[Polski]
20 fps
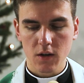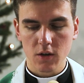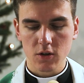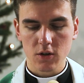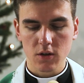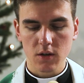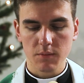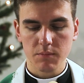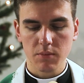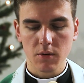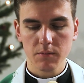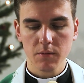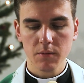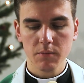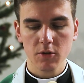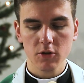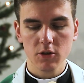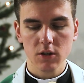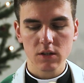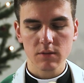że
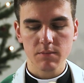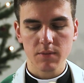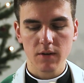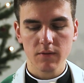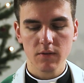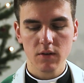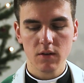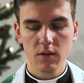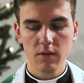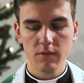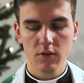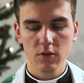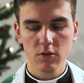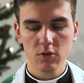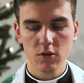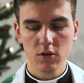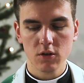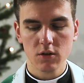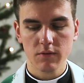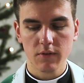pomimo
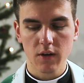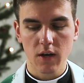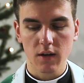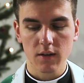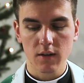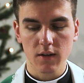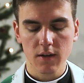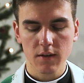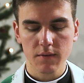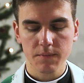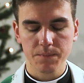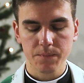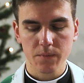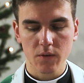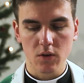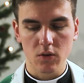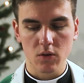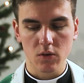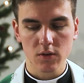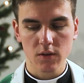niesprawiedliwości świata
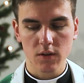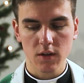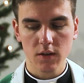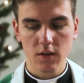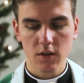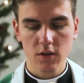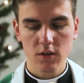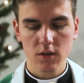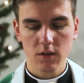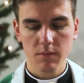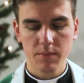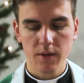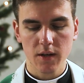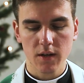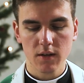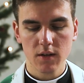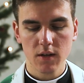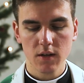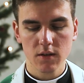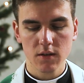ostateczne
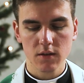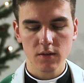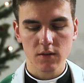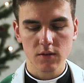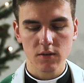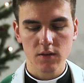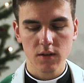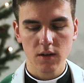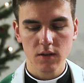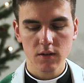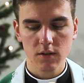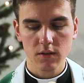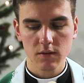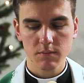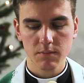pragnienie zostanie